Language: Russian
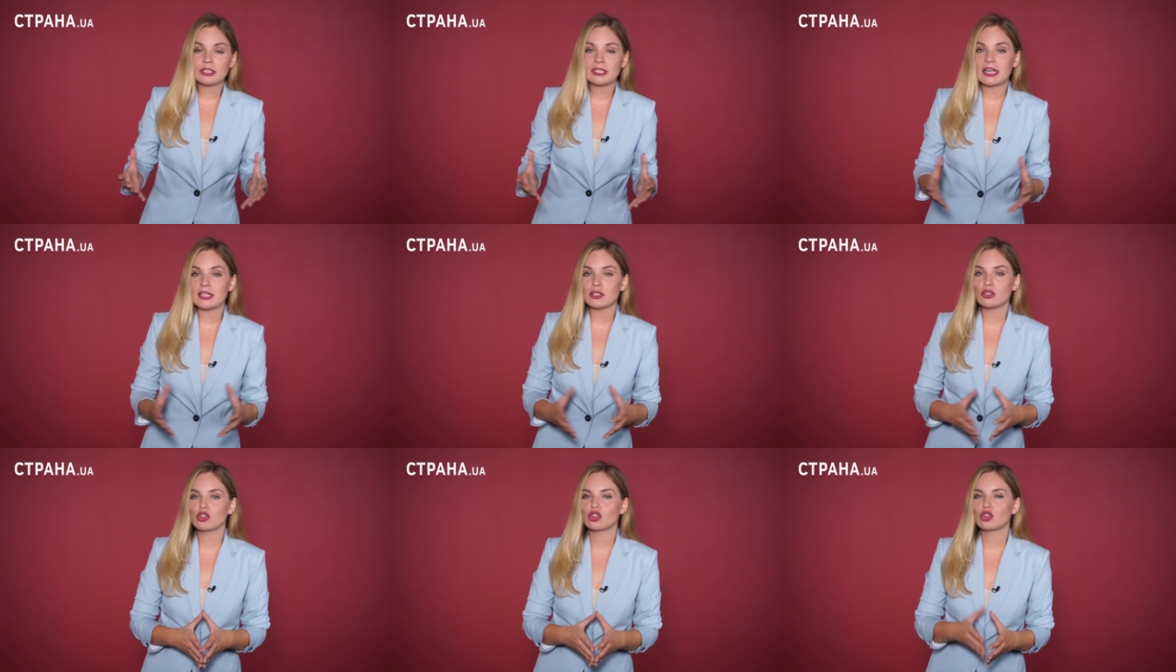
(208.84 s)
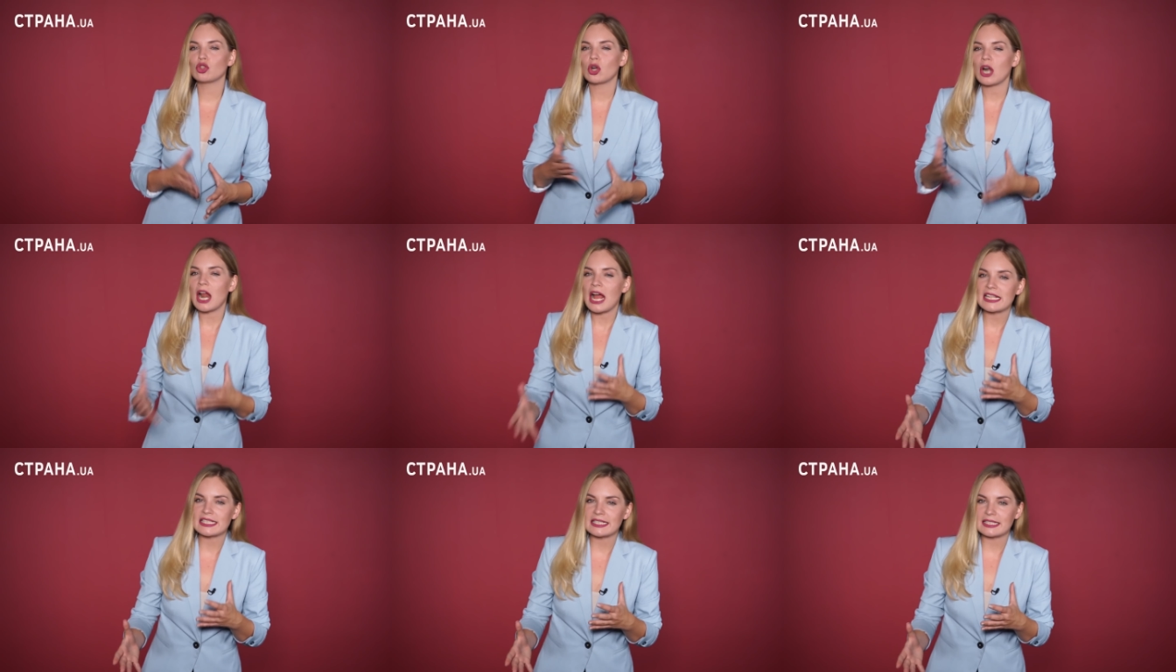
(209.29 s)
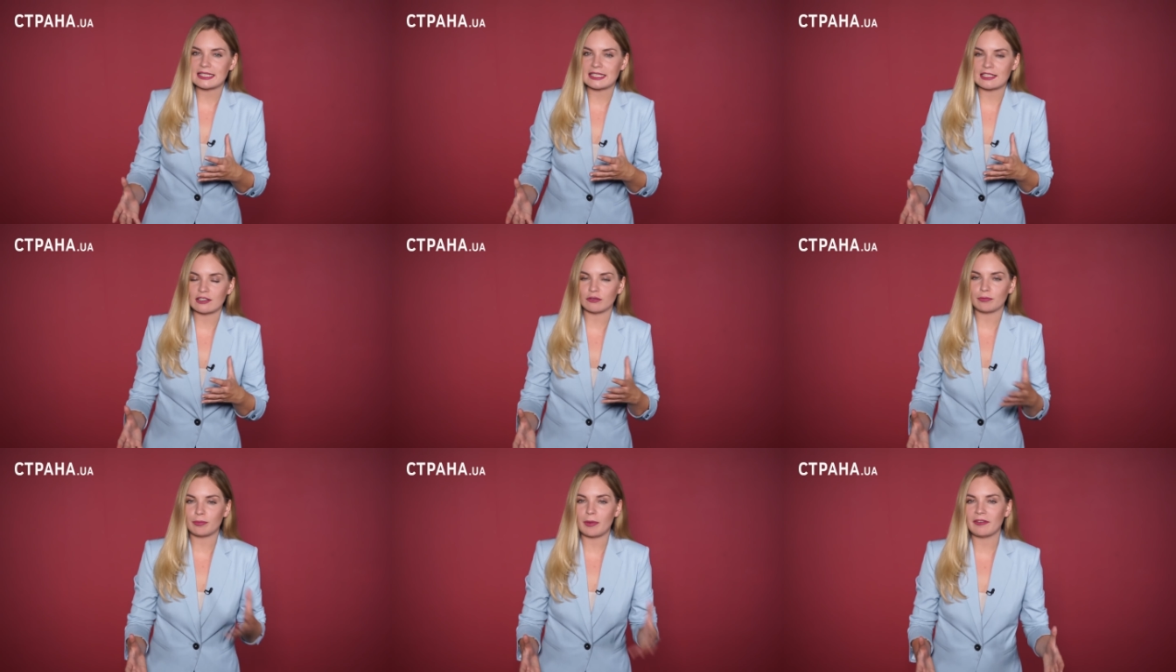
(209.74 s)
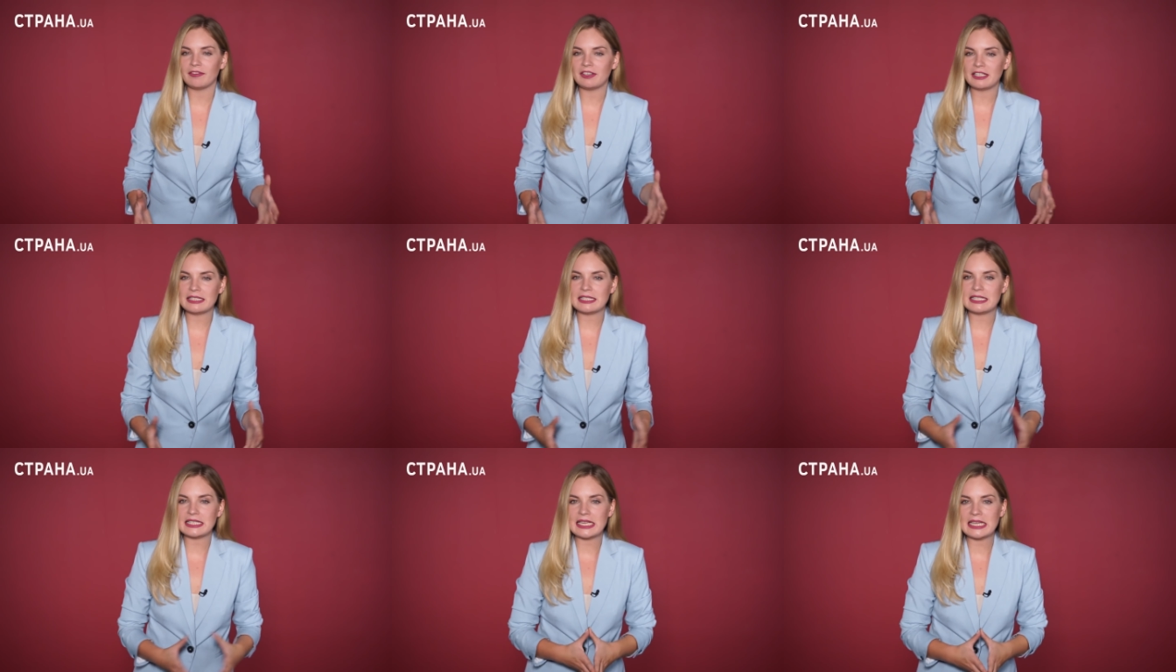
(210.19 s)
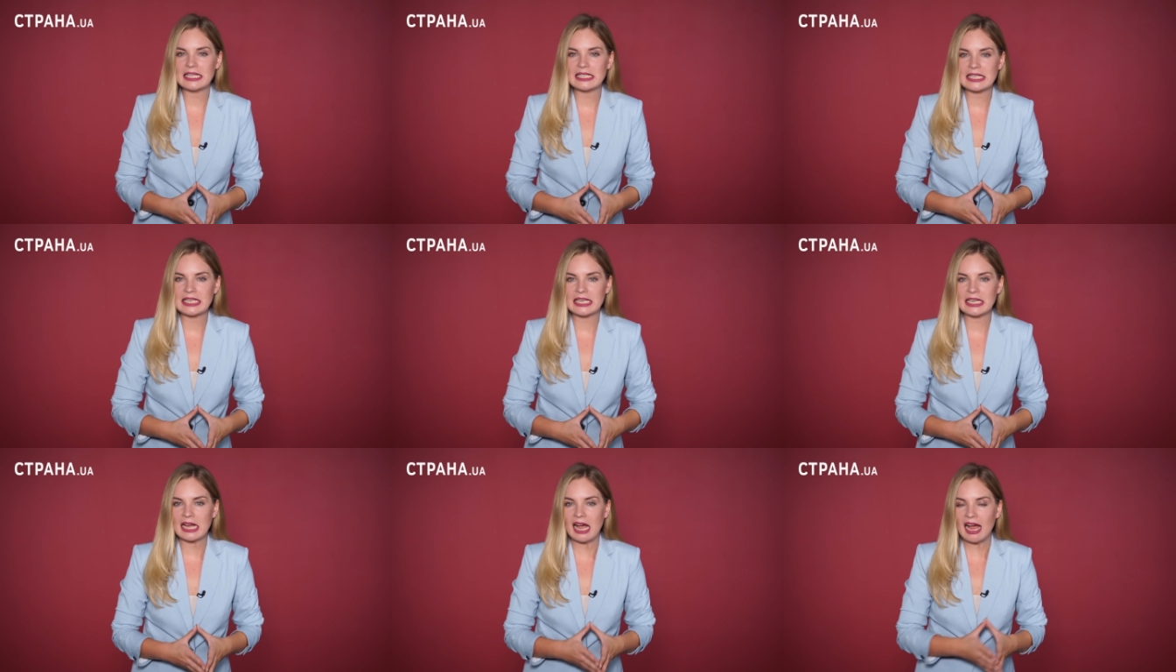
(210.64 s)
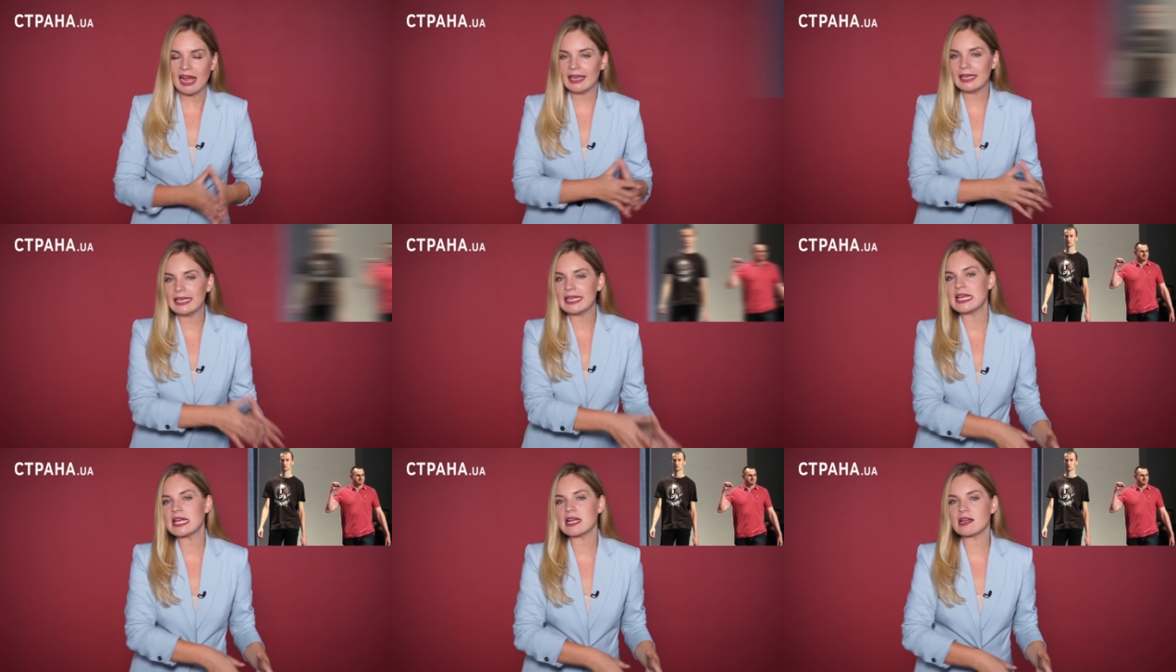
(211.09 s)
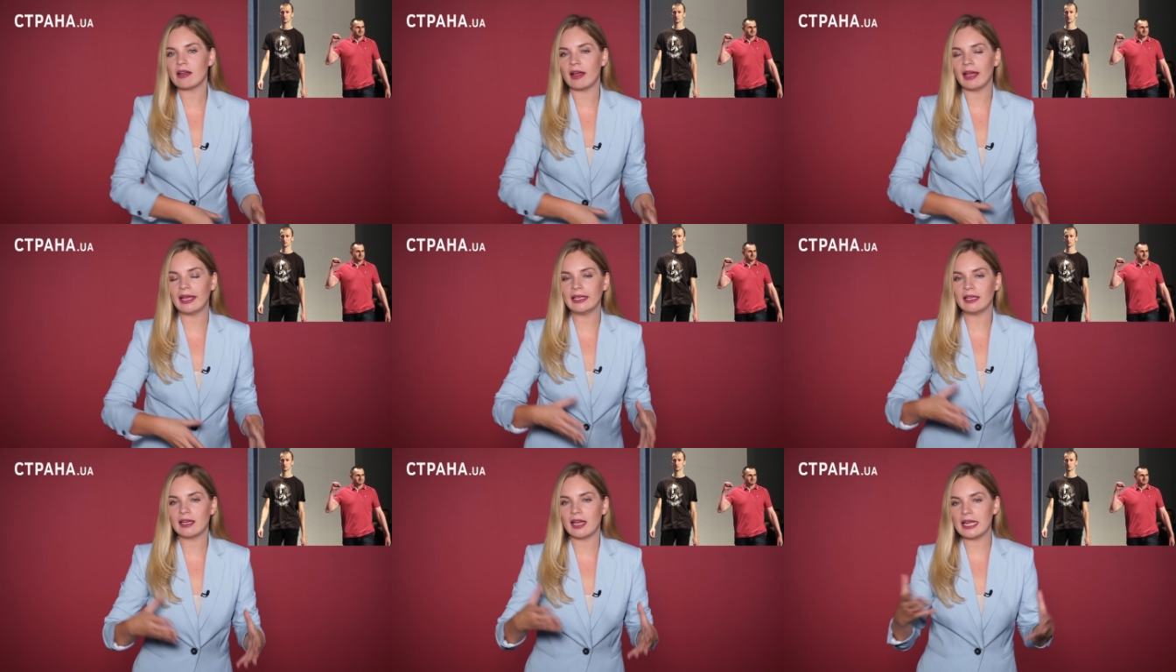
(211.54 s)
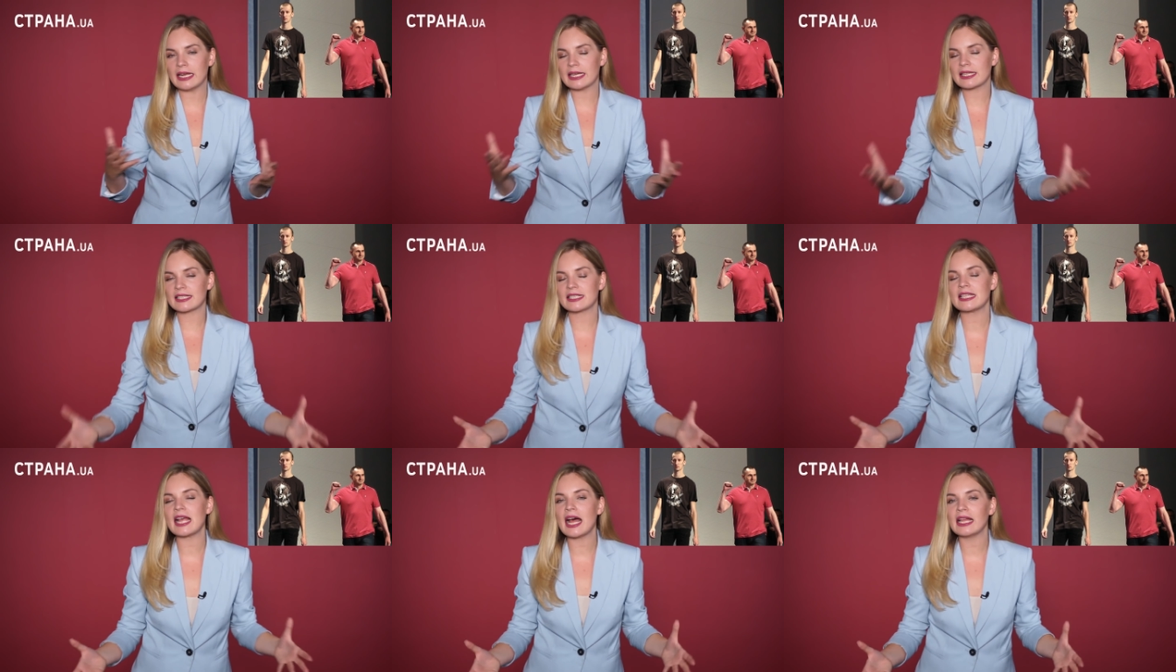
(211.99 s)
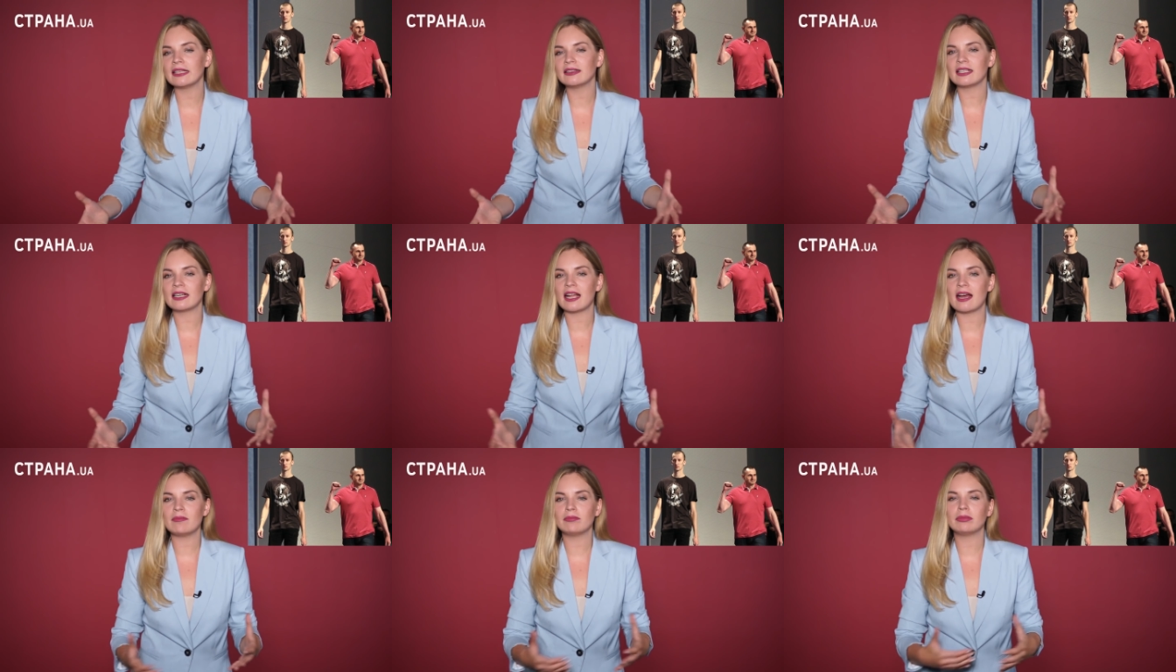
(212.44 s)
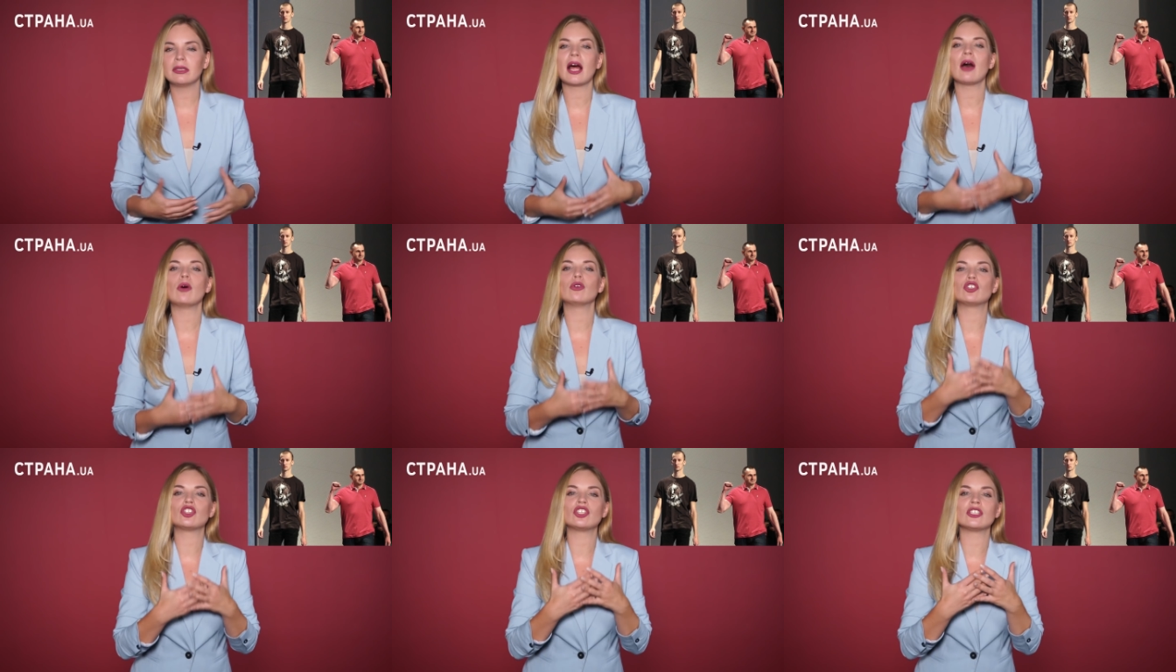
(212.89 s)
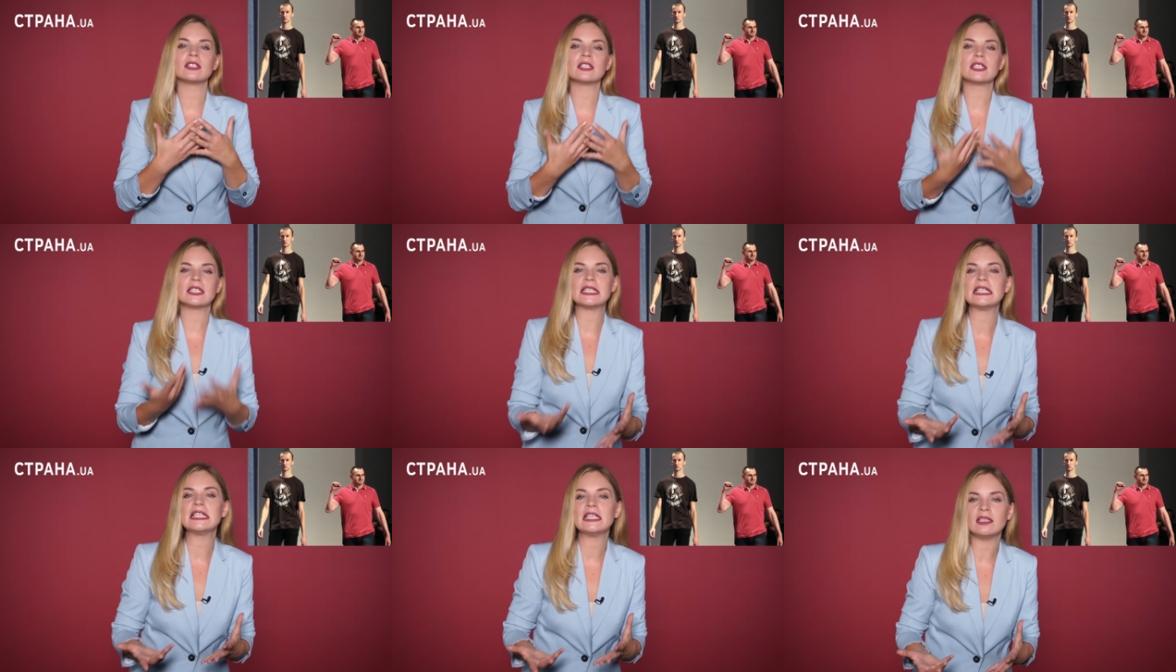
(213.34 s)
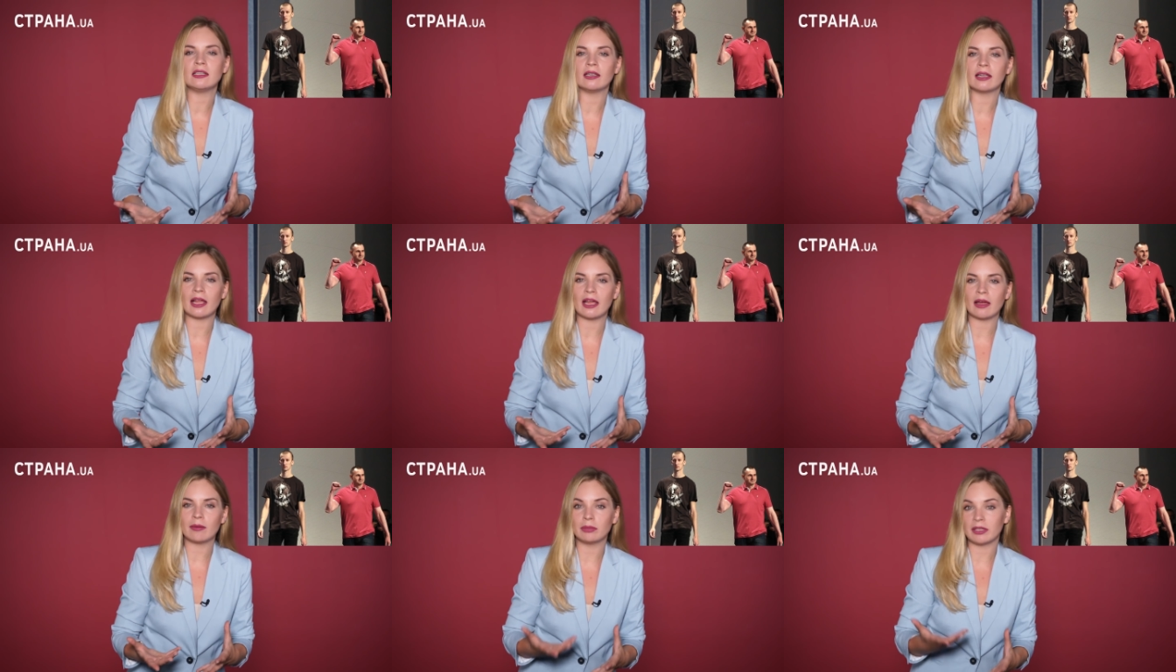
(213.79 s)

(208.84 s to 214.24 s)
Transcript: сразу, что разница в поведении Олега и Александра была очень сильная.